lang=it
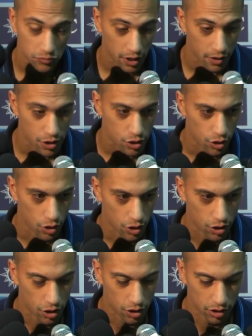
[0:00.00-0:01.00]
Questo
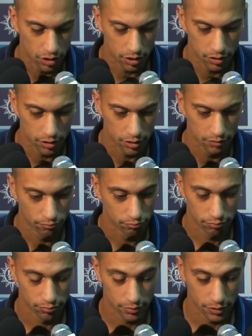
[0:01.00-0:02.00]

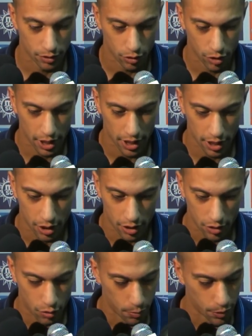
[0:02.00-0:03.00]
mm, non è
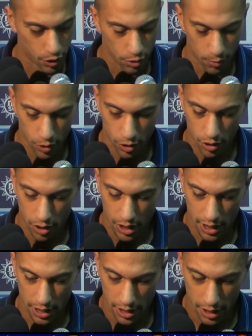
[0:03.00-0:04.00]
compito mio,
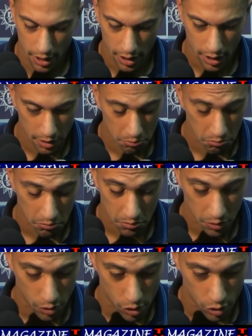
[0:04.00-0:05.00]
è...
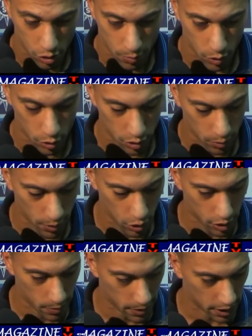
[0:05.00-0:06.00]
io sono pronto per
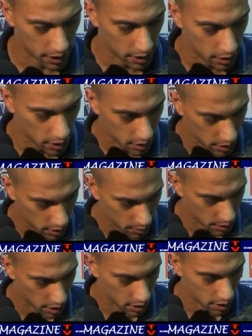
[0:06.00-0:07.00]
ogni partita,
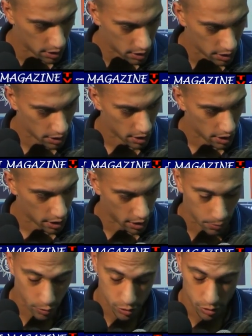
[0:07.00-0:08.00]
mi
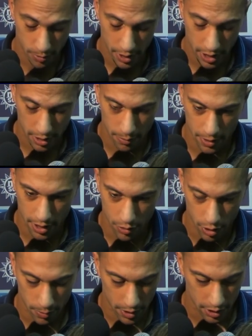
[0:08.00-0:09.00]
riposo bene per
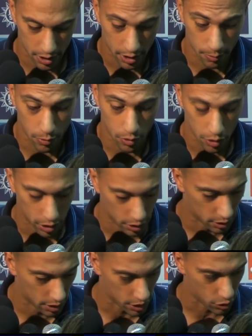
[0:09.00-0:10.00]
ogni partita, poi la